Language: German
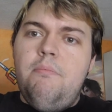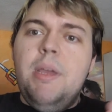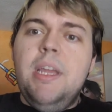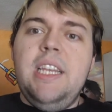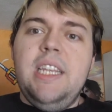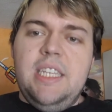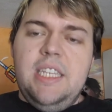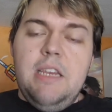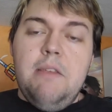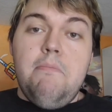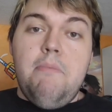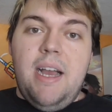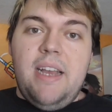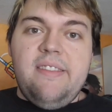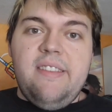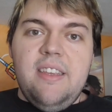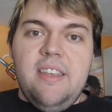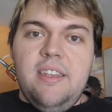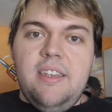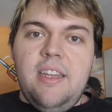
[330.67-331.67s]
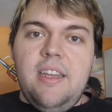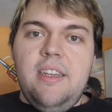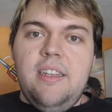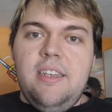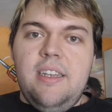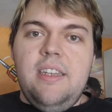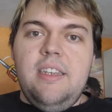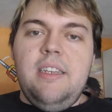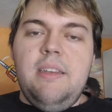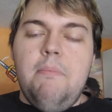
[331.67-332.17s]
bin ich die
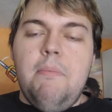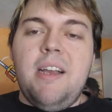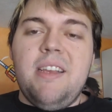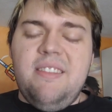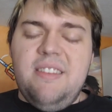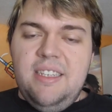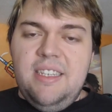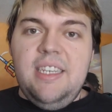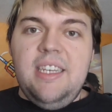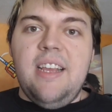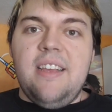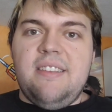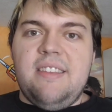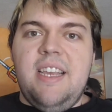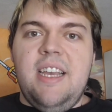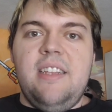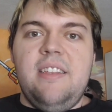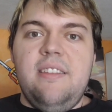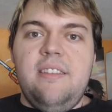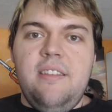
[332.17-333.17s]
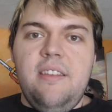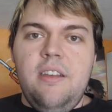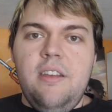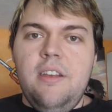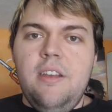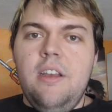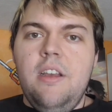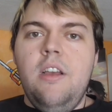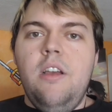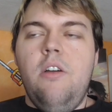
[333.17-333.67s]
Masse, die Masse, die das kann.
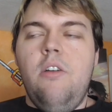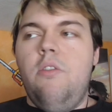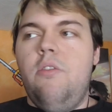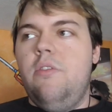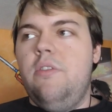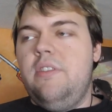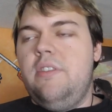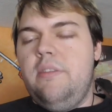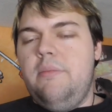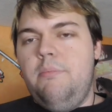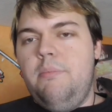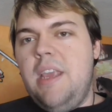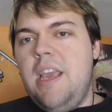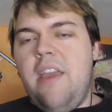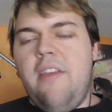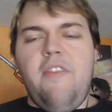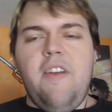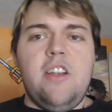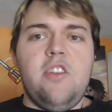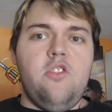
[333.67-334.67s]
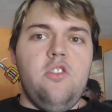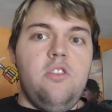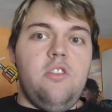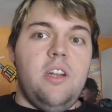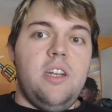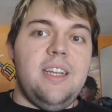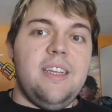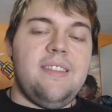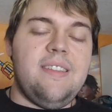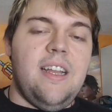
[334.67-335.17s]
Und ja, ich fahre schon
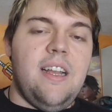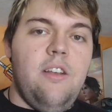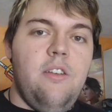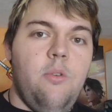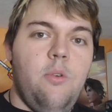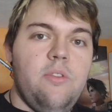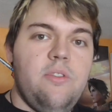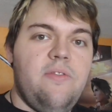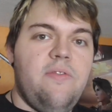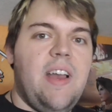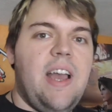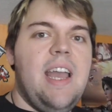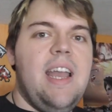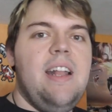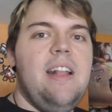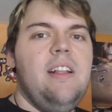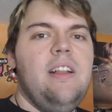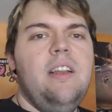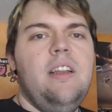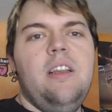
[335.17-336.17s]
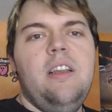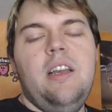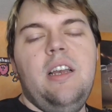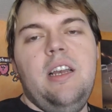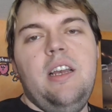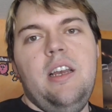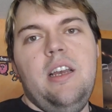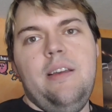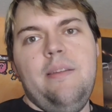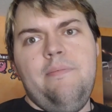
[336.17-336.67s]
Donnerstag los, weil
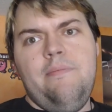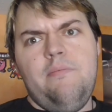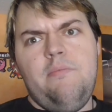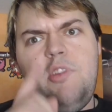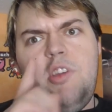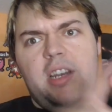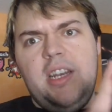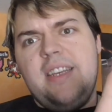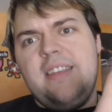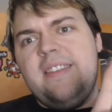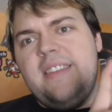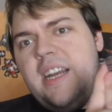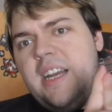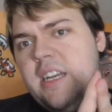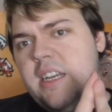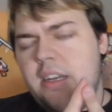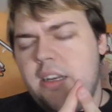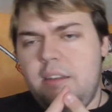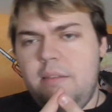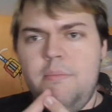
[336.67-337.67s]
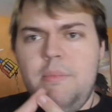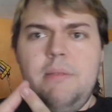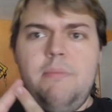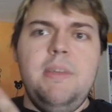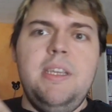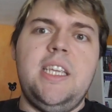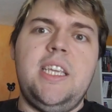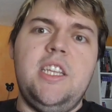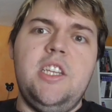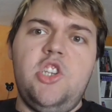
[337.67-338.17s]
äh, Donnerstag mit
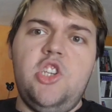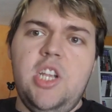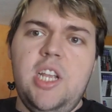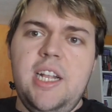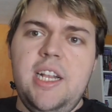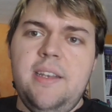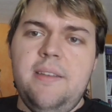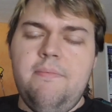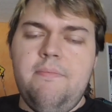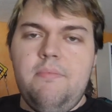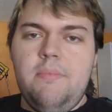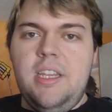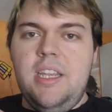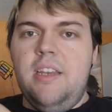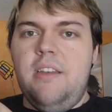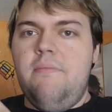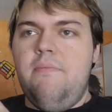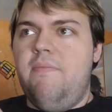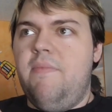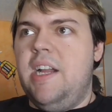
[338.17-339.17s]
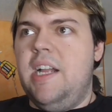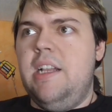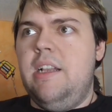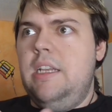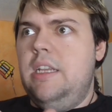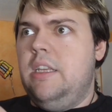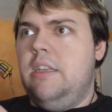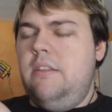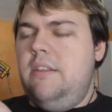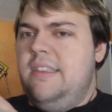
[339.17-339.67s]
Milchi chillen, denn
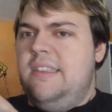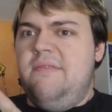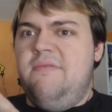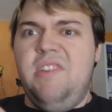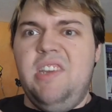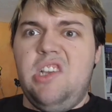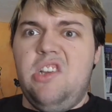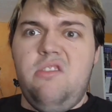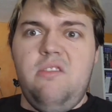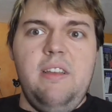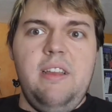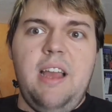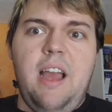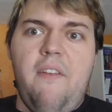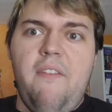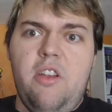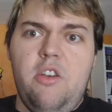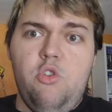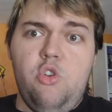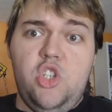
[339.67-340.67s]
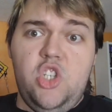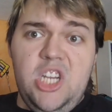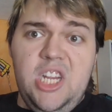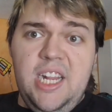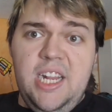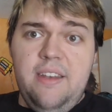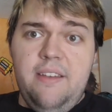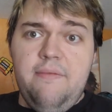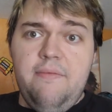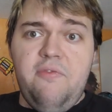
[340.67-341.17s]
weil ich, einfach nur
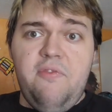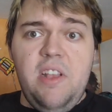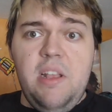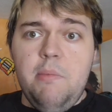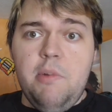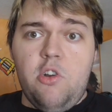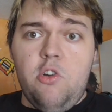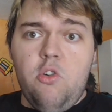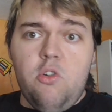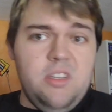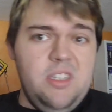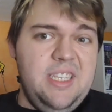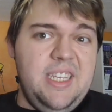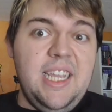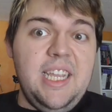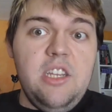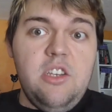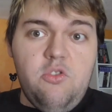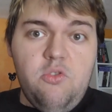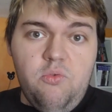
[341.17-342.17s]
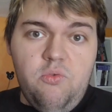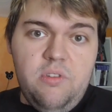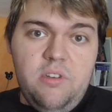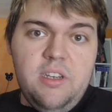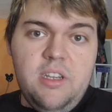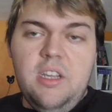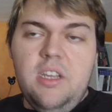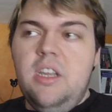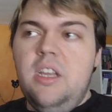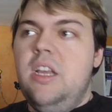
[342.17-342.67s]
chillen, Filme gucken, Dinge
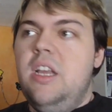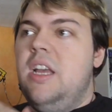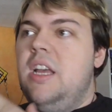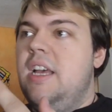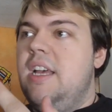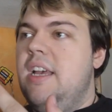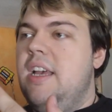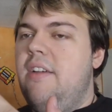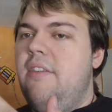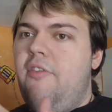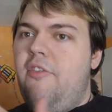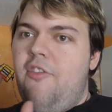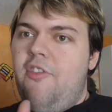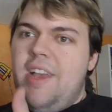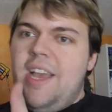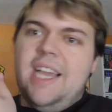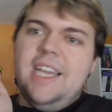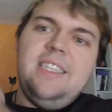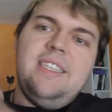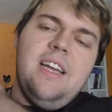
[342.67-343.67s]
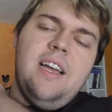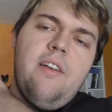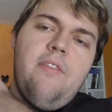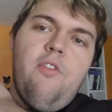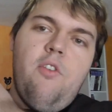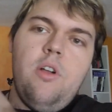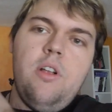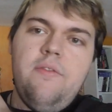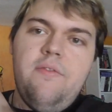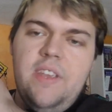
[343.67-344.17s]
tun. Äh,
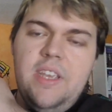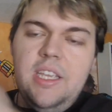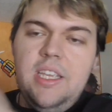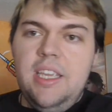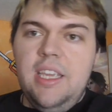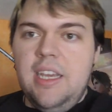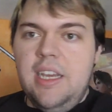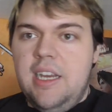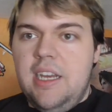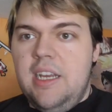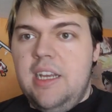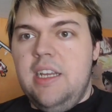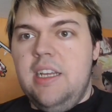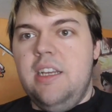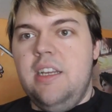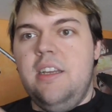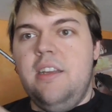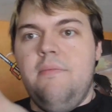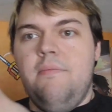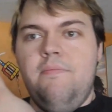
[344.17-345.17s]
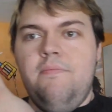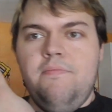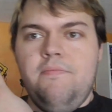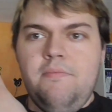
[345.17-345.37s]
Freitag wollen wir hier äh,